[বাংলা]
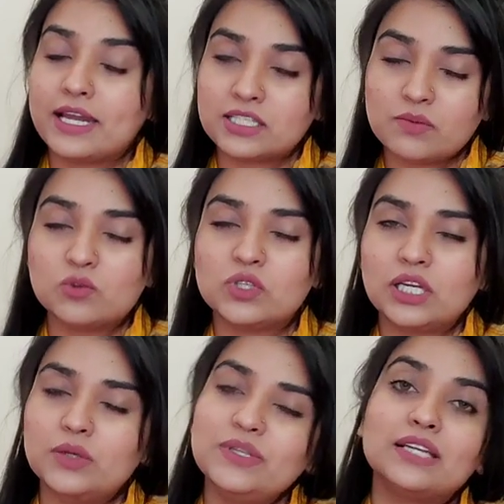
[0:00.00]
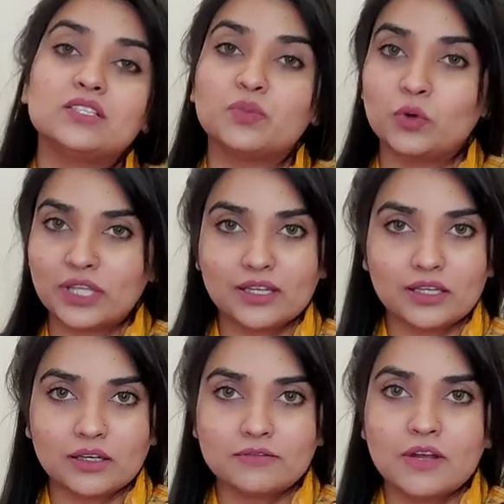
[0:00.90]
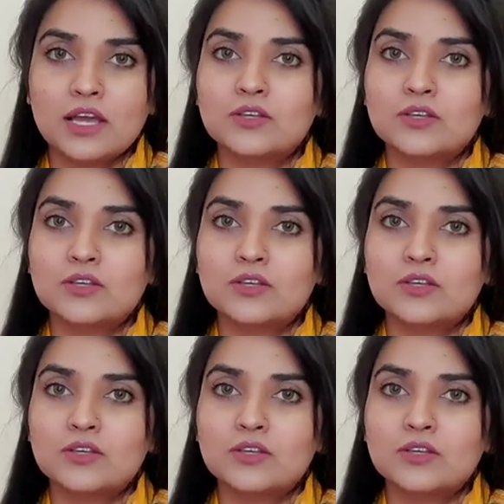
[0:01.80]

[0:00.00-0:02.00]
এক চামচ খেলেও দ্যাট ইজ মোর দ্যান ইনাফ